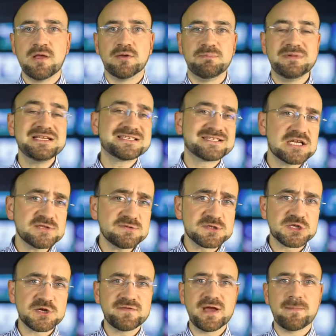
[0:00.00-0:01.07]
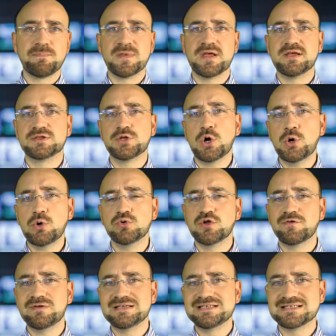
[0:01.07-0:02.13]
Ministerstwo Zdrowia e, tą
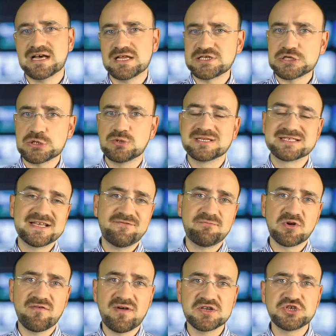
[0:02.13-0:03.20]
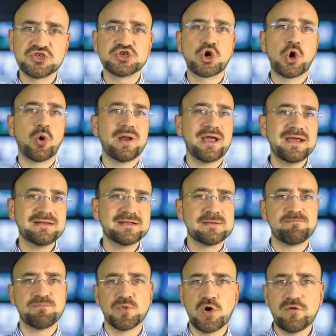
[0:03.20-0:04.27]
nowelizacją chce wprowadzić kolejny
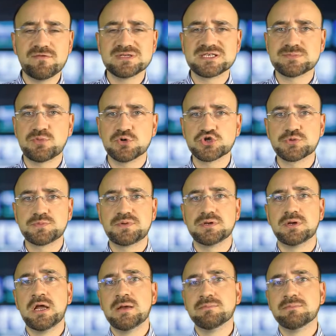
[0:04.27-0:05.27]
nowy nowy sposób y,